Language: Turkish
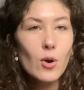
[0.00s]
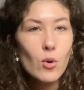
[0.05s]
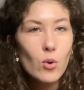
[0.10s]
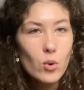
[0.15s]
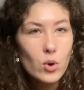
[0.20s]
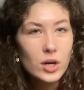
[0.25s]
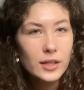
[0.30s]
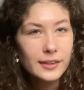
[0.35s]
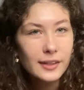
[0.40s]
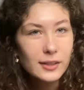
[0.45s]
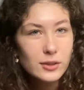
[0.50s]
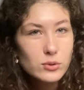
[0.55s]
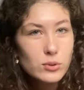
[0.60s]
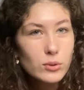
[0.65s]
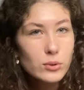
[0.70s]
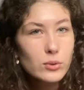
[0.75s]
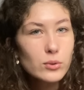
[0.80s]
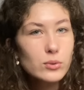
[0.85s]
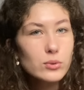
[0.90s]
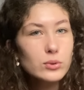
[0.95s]
O kadar
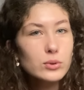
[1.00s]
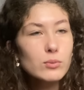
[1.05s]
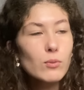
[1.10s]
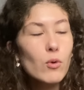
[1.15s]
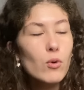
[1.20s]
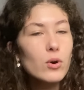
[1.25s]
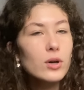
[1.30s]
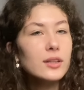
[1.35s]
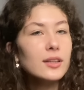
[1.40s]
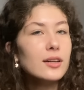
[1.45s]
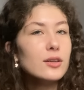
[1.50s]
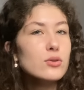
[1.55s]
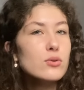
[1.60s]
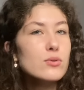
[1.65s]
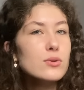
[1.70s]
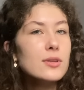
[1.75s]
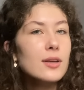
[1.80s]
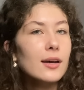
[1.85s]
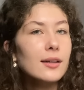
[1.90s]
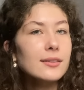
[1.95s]
çok yoruldum, o kadar çok
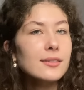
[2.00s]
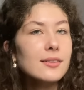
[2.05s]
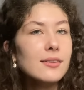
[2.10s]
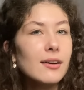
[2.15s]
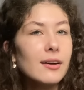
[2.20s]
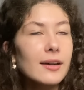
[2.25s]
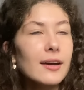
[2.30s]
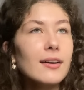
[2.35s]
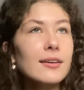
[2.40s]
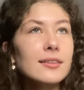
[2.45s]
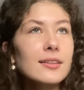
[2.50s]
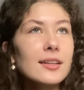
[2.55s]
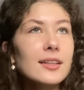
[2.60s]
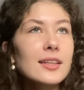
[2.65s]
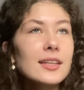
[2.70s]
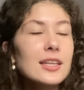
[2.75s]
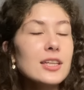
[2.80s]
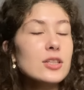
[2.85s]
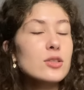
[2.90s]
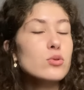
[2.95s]
saattir ayaktaydık,
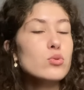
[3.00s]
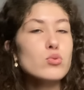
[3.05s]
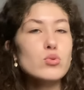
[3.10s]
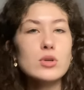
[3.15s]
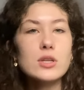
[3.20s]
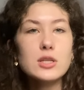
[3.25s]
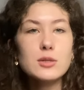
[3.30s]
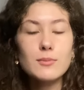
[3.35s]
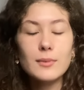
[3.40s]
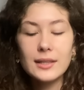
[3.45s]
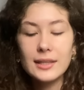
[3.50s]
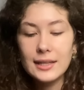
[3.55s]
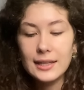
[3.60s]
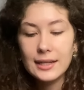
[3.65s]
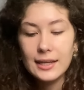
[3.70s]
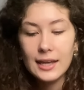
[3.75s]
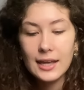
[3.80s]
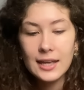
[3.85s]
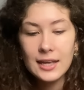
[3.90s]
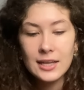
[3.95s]
su içmedik,
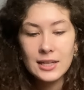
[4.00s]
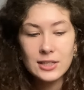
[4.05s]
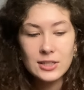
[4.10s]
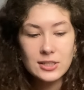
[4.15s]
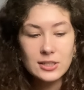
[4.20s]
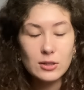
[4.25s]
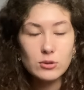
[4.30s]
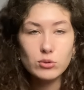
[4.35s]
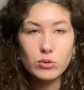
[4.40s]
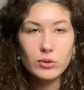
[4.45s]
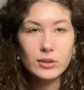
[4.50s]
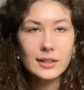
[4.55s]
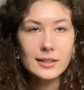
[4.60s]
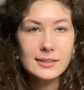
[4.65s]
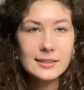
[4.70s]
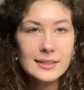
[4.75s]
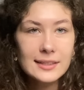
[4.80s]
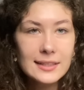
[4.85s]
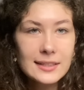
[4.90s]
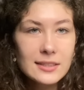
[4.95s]
işte
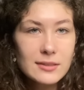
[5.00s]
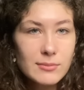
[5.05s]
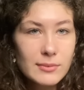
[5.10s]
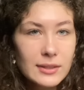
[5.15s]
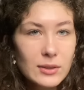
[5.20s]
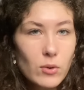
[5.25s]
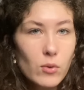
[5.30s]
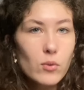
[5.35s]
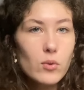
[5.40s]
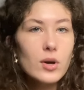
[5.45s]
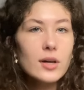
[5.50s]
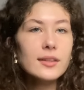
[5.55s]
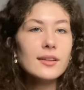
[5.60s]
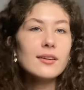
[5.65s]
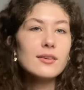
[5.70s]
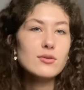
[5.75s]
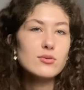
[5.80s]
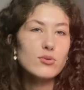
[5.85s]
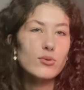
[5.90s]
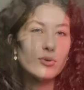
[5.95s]
tuvalete gitmedik. O
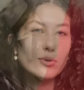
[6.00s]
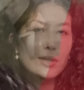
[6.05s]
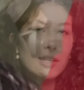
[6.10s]
kadar zordu